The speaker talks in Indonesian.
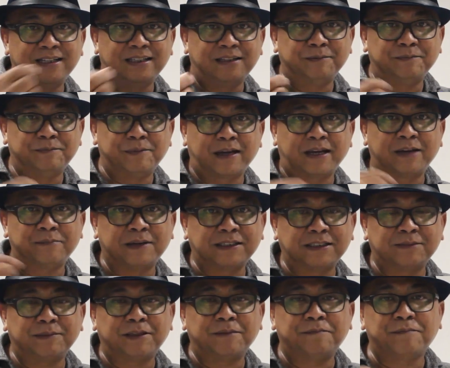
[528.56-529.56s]
di berbagai
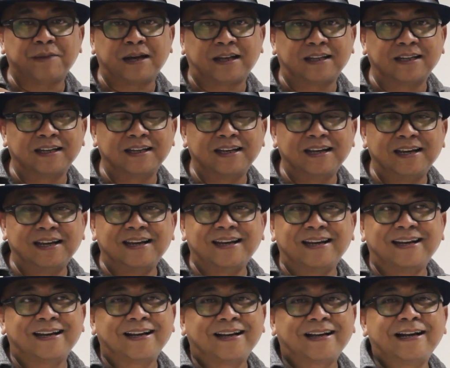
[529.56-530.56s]
macam tempat.
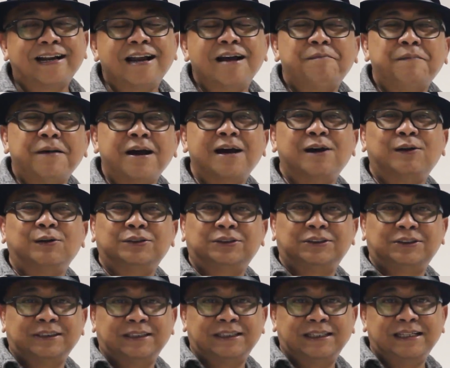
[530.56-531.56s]
Kenapa
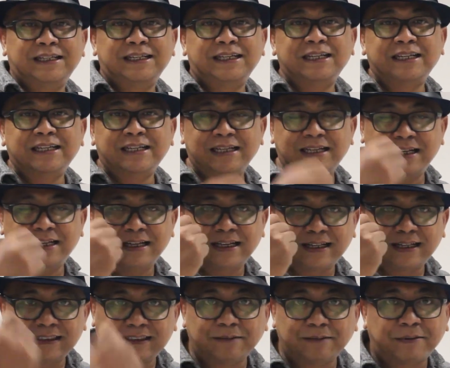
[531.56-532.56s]
harus uh,
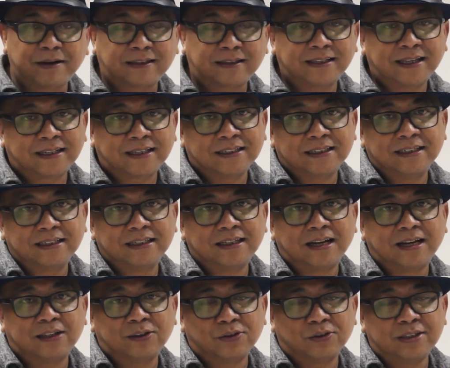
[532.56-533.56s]
kerja praktek
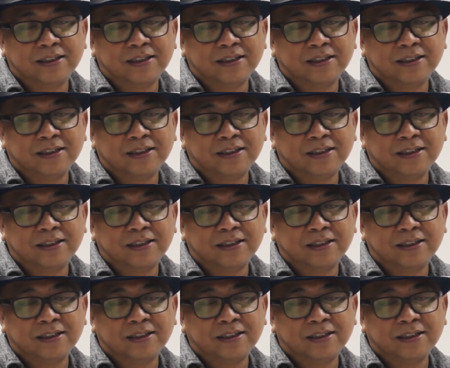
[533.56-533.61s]
atau